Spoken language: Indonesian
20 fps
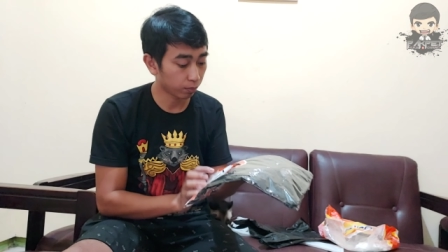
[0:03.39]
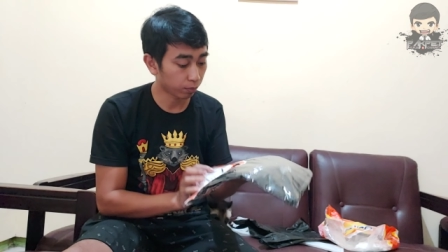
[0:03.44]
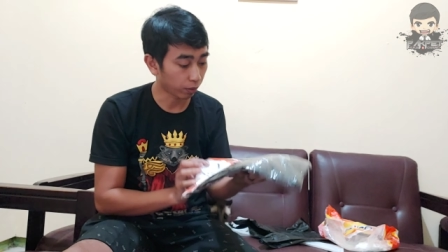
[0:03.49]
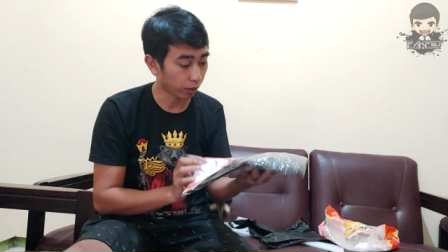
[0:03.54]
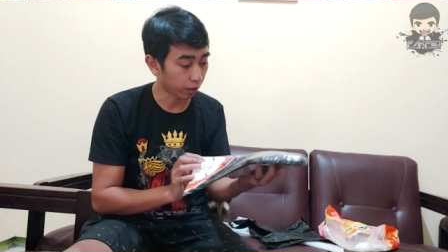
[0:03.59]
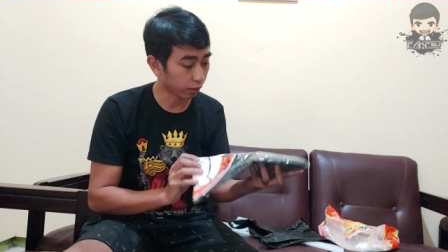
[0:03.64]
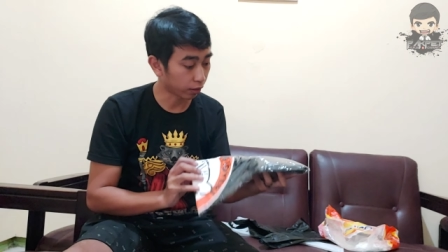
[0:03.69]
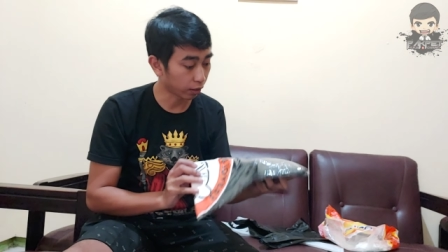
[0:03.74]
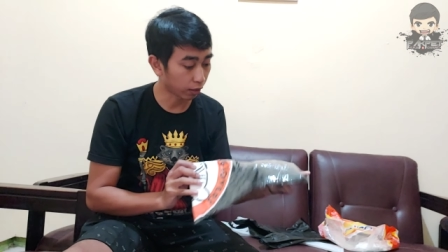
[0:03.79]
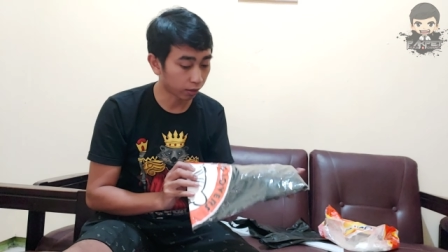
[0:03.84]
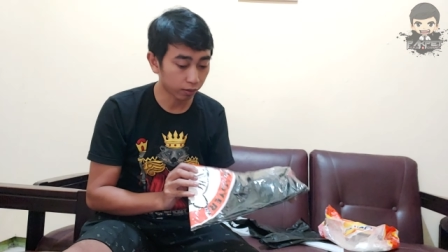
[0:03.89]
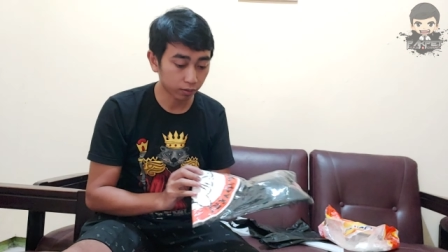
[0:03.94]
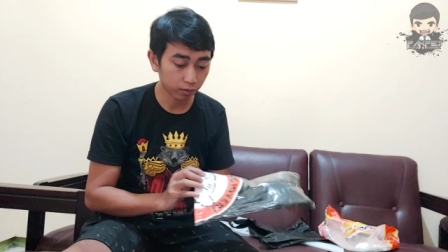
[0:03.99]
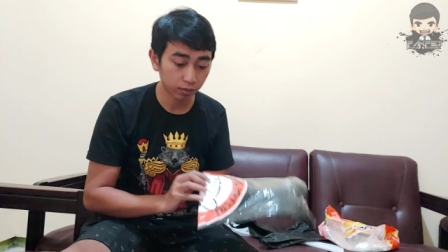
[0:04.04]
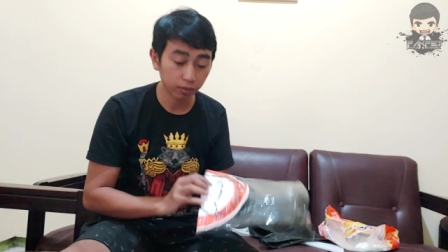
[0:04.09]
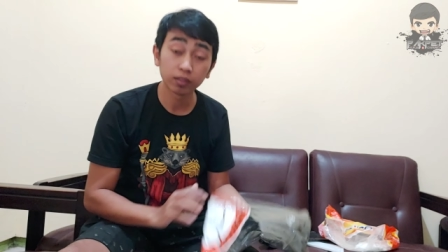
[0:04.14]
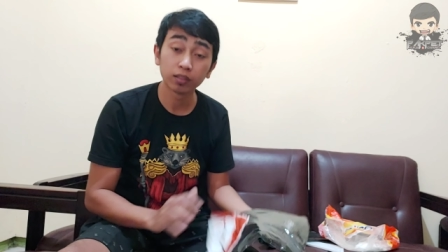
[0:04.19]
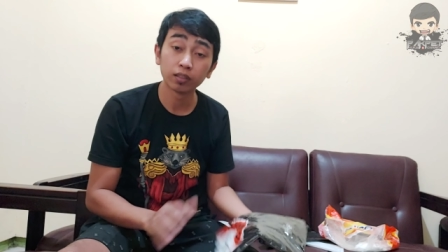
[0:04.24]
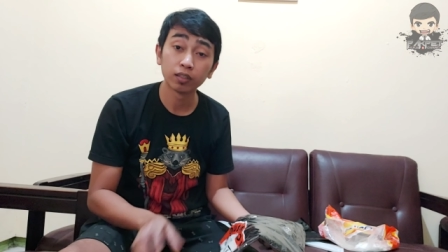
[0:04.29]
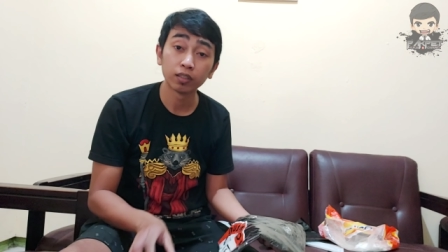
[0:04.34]
packing
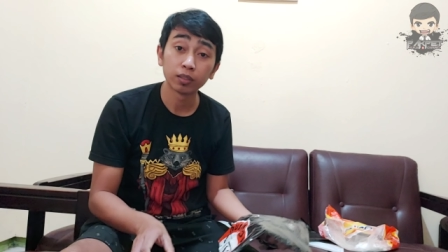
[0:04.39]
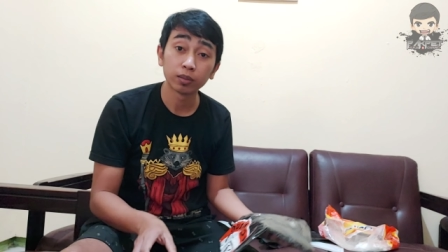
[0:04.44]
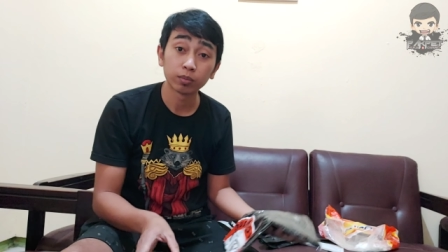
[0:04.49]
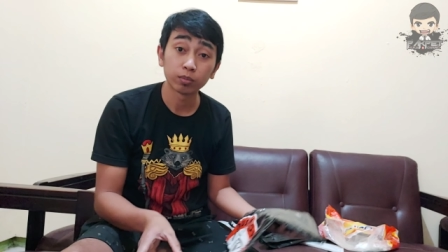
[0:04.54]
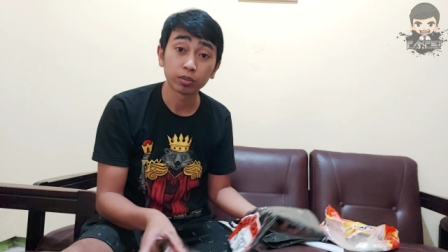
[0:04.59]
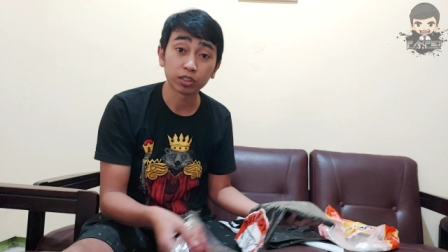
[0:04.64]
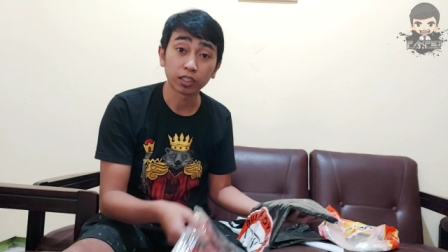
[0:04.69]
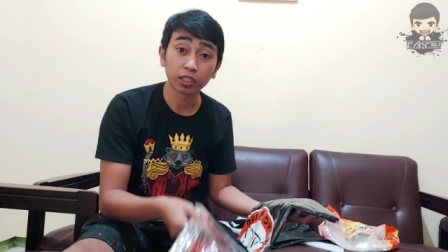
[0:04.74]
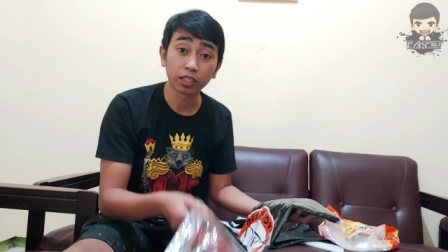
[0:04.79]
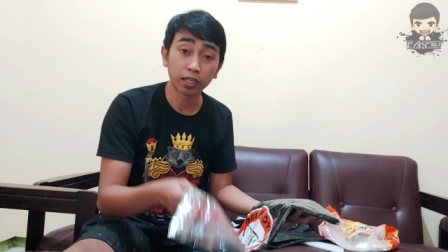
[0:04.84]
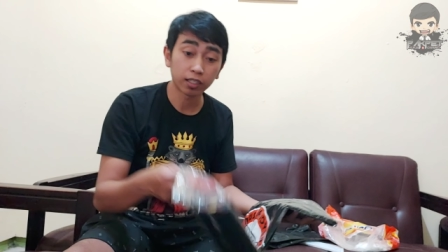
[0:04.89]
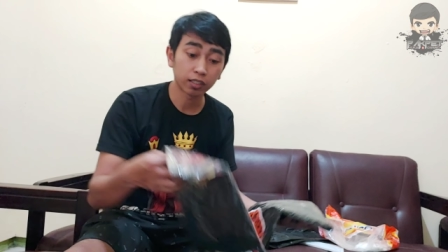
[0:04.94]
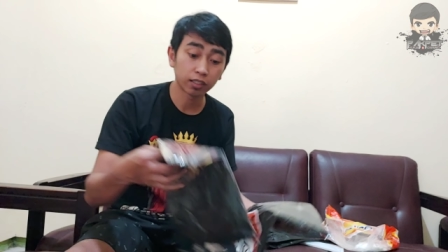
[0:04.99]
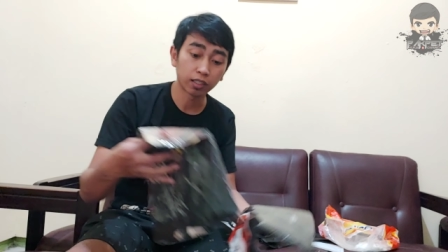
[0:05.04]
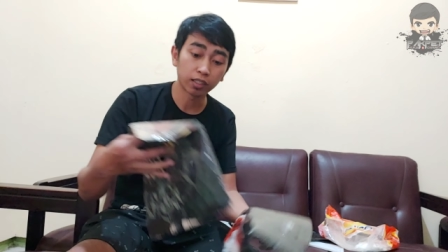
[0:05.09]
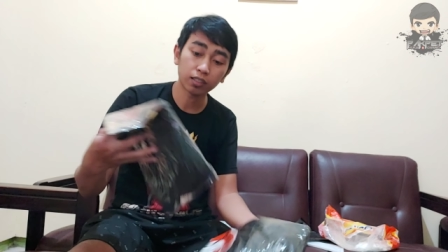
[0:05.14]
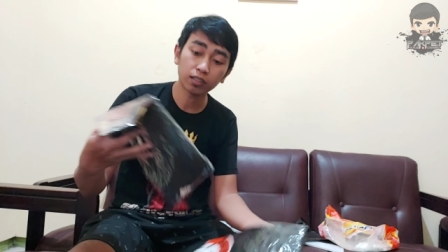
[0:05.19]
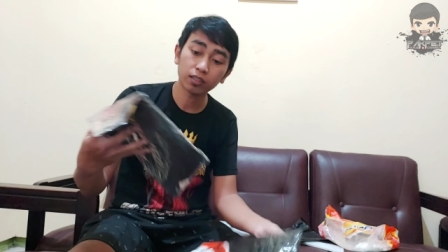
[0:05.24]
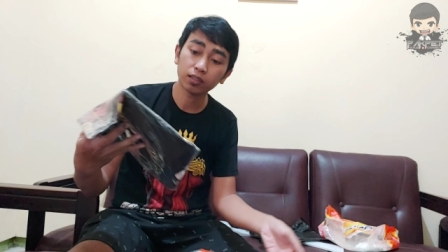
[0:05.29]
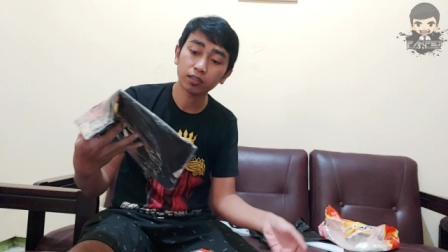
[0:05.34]
pesanan
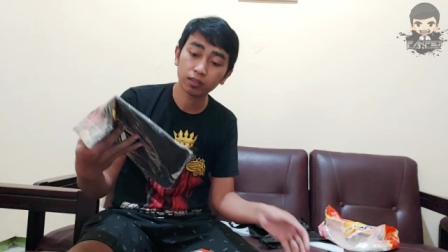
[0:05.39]
ya